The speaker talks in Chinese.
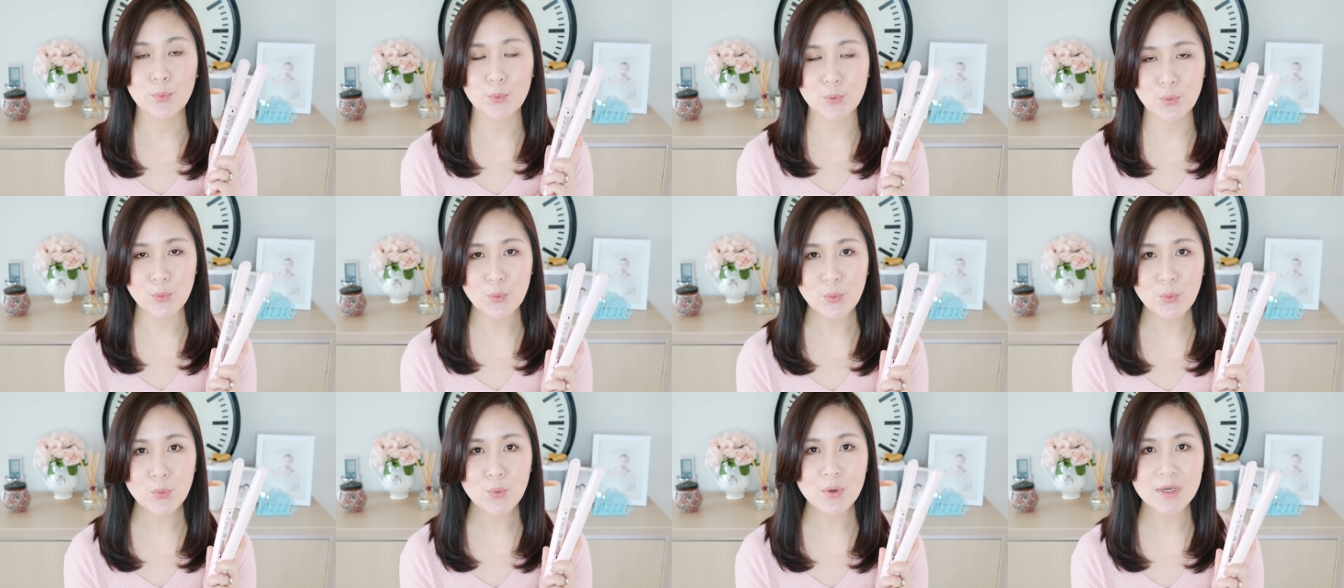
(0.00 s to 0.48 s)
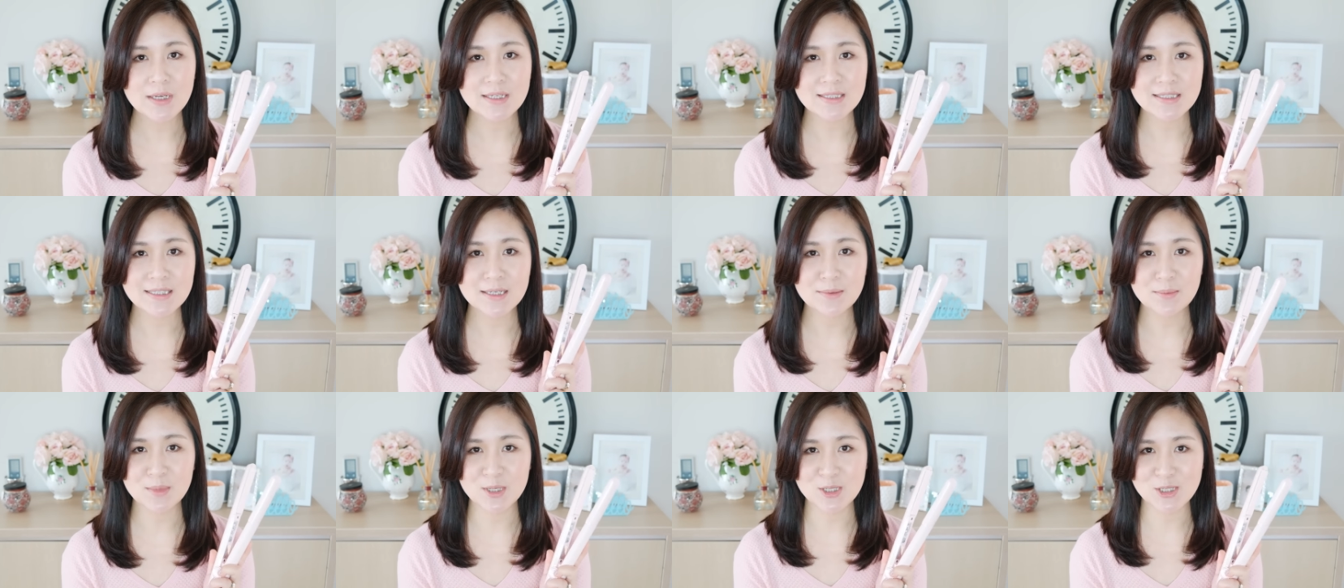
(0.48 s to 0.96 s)
不会
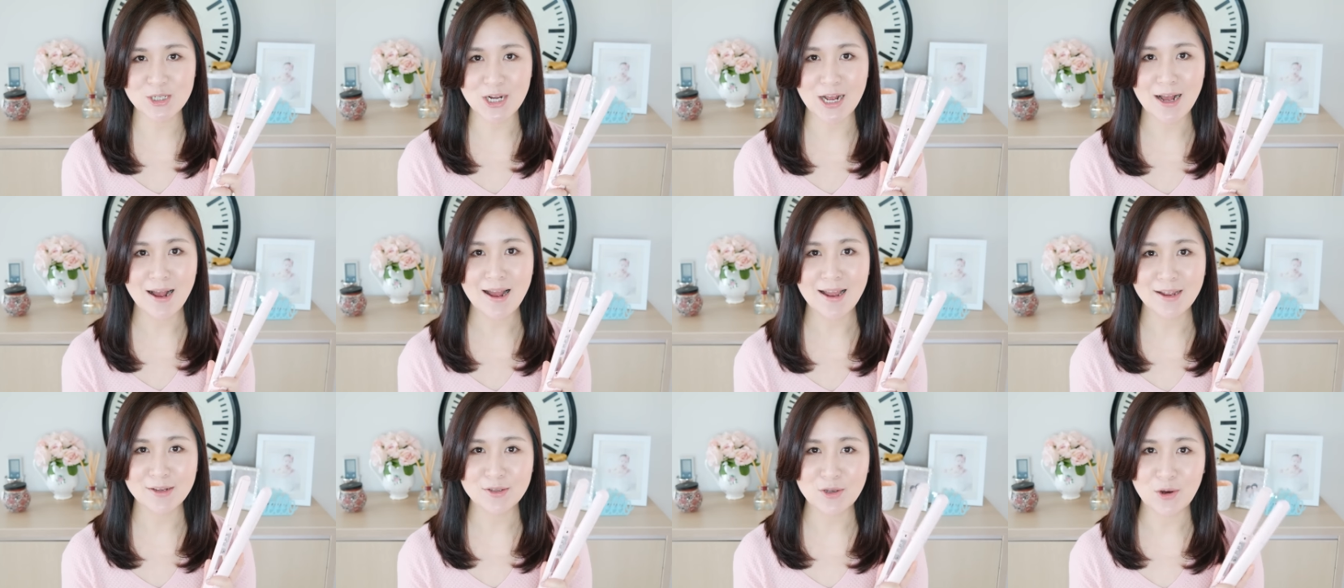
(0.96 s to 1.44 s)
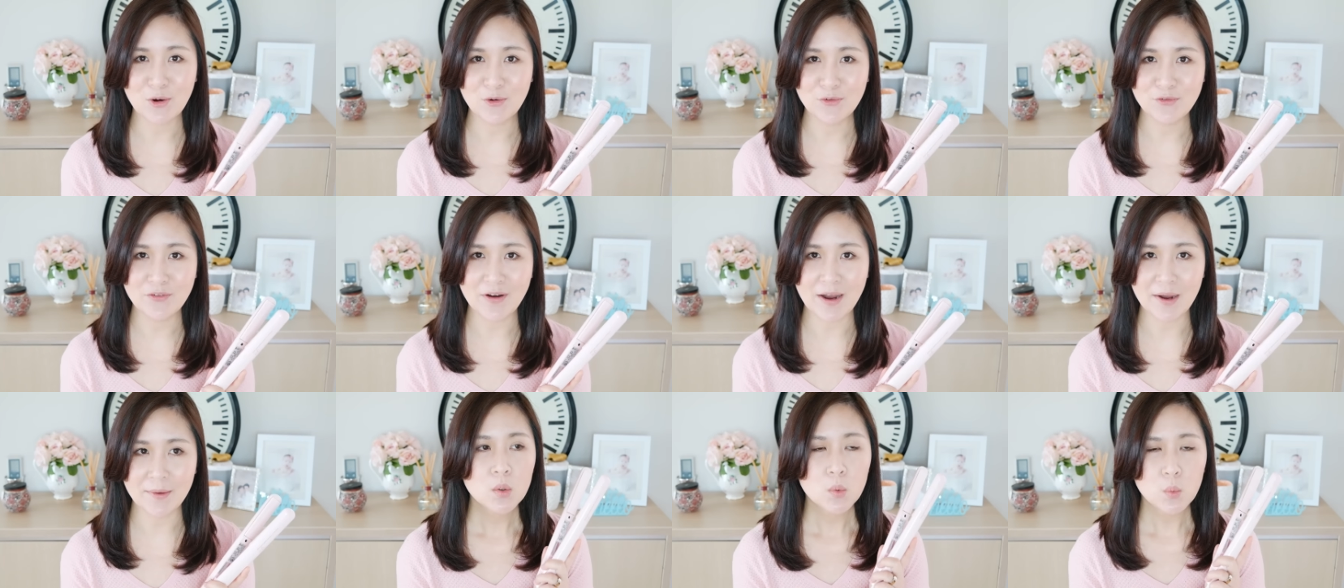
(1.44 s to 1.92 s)
这么伤害头
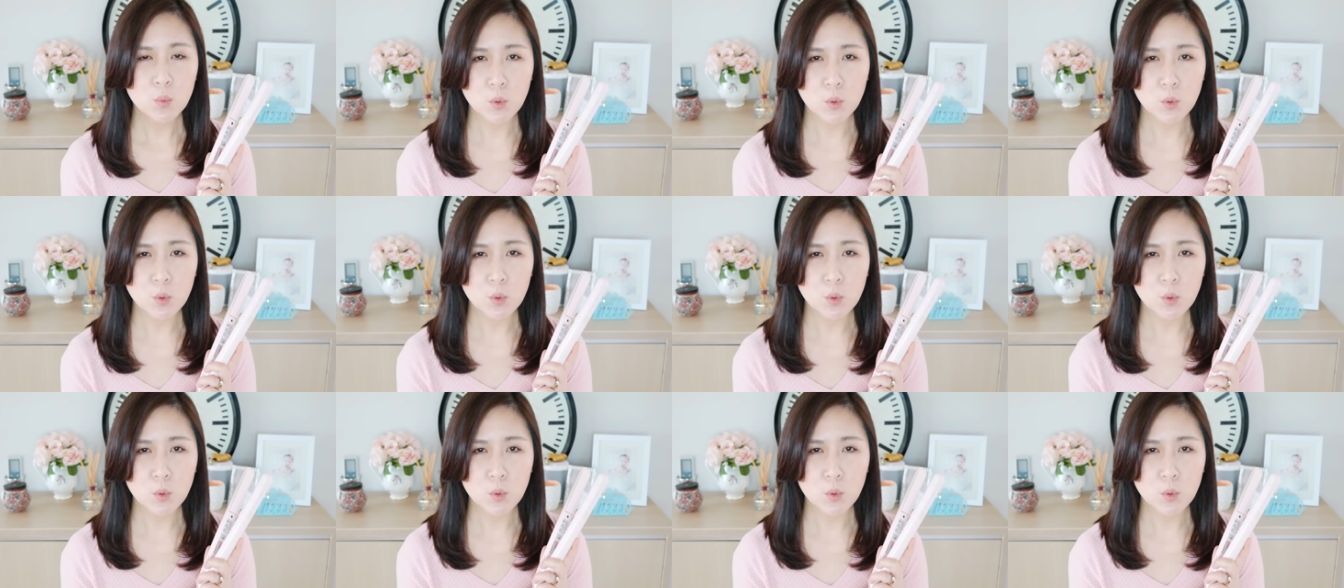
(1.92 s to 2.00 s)
发。